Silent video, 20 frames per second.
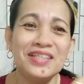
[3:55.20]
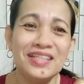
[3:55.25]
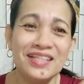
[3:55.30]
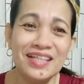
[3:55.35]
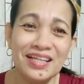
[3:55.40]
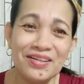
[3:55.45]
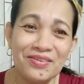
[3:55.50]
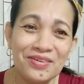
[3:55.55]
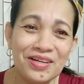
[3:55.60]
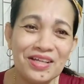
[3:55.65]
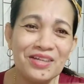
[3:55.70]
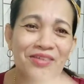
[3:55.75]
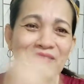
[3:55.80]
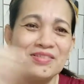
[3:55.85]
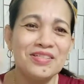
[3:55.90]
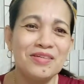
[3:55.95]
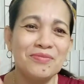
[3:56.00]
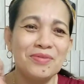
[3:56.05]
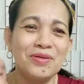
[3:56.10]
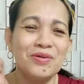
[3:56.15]
hindi ganon
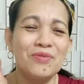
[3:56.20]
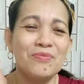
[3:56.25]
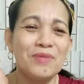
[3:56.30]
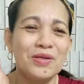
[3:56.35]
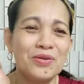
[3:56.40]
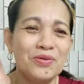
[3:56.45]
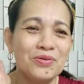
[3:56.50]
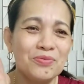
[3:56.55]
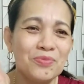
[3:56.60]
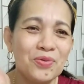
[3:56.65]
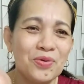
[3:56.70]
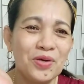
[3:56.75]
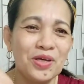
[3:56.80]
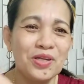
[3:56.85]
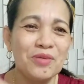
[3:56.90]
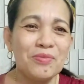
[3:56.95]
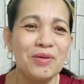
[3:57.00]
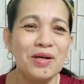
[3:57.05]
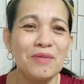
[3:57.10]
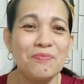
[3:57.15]
ganon sabi ko manood po
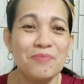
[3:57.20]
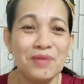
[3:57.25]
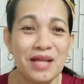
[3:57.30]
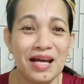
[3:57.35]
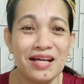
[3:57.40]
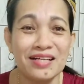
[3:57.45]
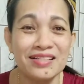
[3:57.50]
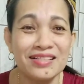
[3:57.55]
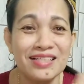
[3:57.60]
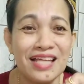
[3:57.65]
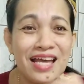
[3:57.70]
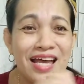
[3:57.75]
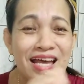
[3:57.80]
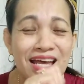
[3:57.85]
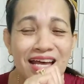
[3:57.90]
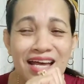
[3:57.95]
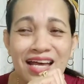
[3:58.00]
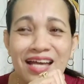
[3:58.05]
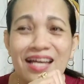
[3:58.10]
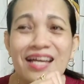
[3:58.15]
kayo ng mga prank
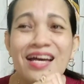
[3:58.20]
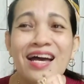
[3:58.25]
na